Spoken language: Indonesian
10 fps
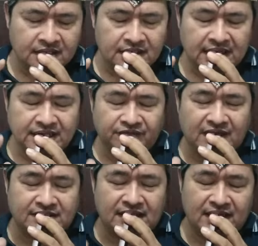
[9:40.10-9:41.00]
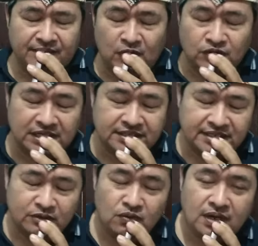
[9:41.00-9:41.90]
Ada fakta yang baru
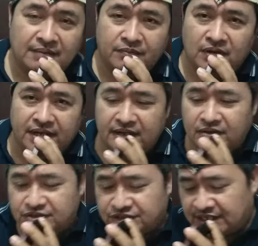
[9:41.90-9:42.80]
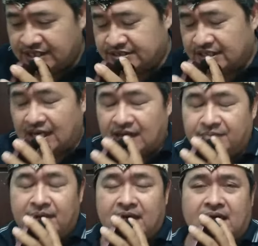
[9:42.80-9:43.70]
saja diungkap oleh Gus Islah
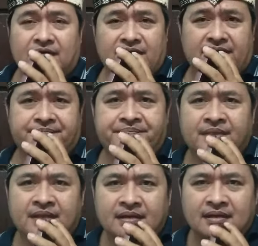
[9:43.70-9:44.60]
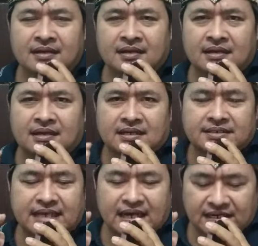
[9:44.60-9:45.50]
Bahrawi.
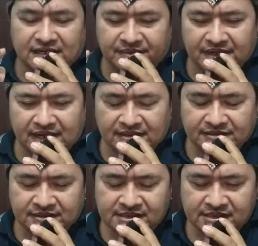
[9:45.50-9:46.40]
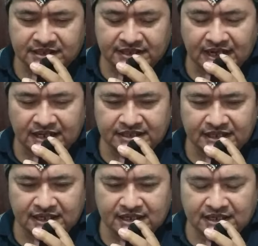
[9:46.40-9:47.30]
Jangan dibilang tidak
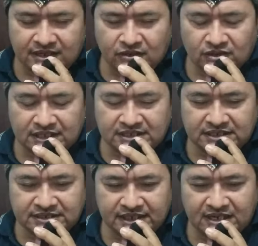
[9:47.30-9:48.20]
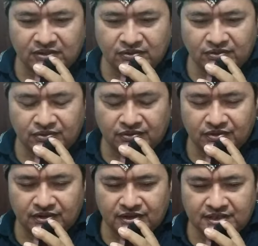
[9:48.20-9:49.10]
ada organisasi NO
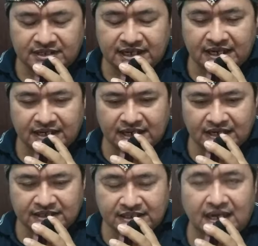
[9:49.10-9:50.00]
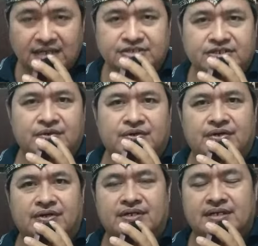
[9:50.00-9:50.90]
di daerah yang tidak hancur
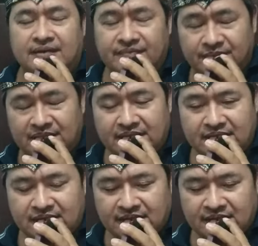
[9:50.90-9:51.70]
dalam tanda petik